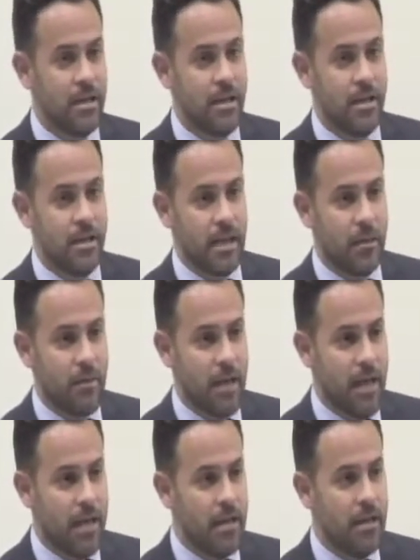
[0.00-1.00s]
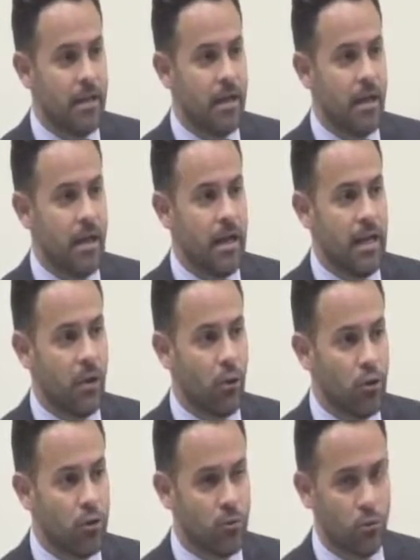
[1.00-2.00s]
y también en la
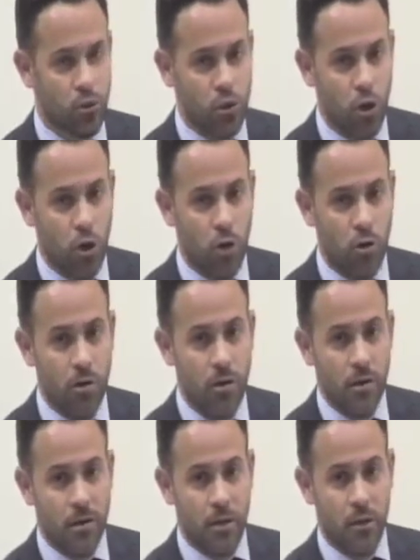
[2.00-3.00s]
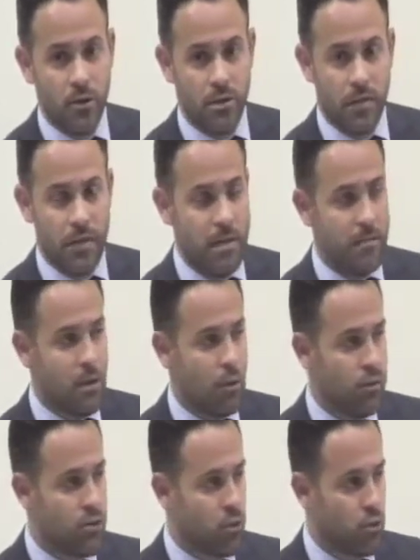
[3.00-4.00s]
construcción de nuestra misma
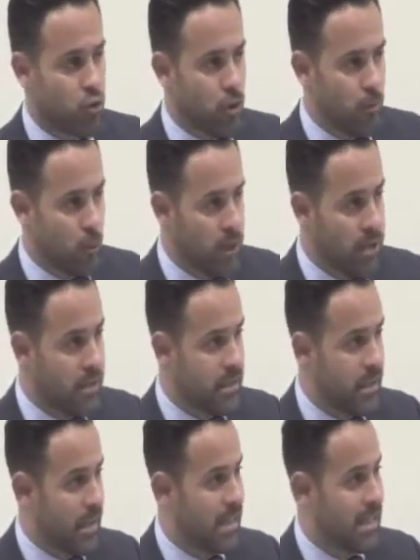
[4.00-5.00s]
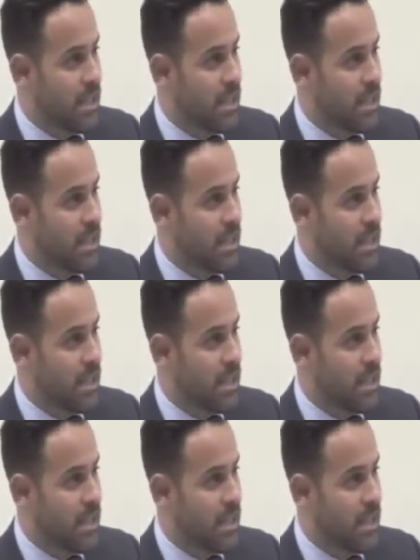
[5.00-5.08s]
constitución política.